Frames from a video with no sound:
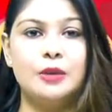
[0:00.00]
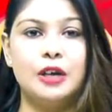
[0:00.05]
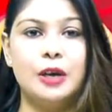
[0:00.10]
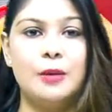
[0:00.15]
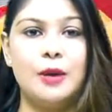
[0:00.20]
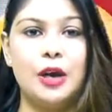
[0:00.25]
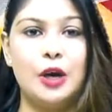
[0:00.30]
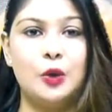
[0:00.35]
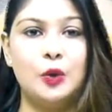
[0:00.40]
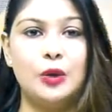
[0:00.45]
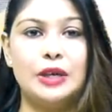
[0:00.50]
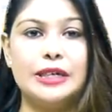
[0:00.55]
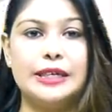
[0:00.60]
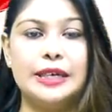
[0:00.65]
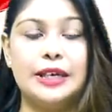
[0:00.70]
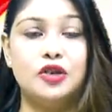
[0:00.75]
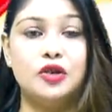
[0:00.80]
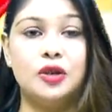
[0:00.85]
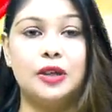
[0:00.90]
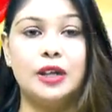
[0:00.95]
की बेरुखी से
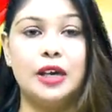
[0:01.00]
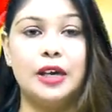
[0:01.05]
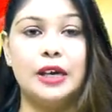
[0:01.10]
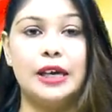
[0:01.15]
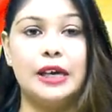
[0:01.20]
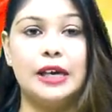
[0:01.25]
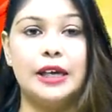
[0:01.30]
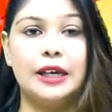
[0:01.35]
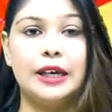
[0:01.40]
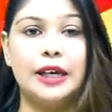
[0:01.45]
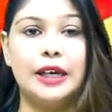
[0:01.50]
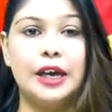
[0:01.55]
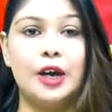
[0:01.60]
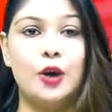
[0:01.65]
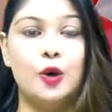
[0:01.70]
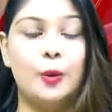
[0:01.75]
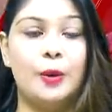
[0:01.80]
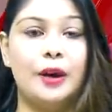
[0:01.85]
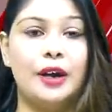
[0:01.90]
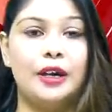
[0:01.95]
चिंता की लकीरें
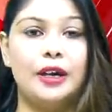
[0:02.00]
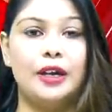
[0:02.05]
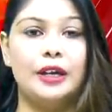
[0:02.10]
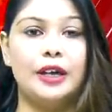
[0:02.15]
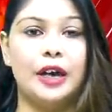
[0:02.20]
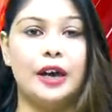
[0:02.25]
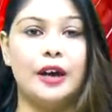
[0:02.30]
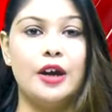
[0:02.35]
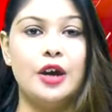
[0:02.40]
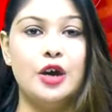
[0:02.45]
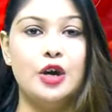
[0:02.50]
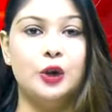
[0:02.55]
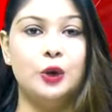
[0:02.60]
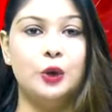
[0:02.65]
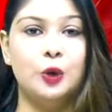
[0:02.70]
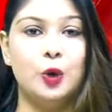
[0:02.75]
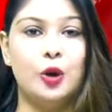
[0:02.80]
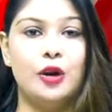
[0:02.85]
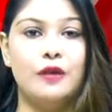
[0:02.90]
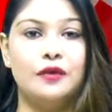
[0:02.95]
उभर गई है
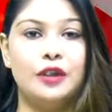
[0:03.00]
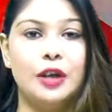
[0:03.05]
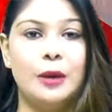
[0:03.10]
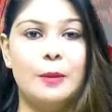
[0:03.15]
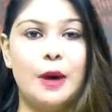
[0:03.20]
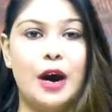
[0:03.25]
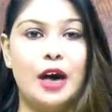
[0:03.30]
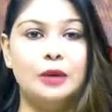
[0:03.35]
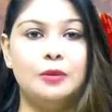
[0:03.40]
दो हफ्ते बाद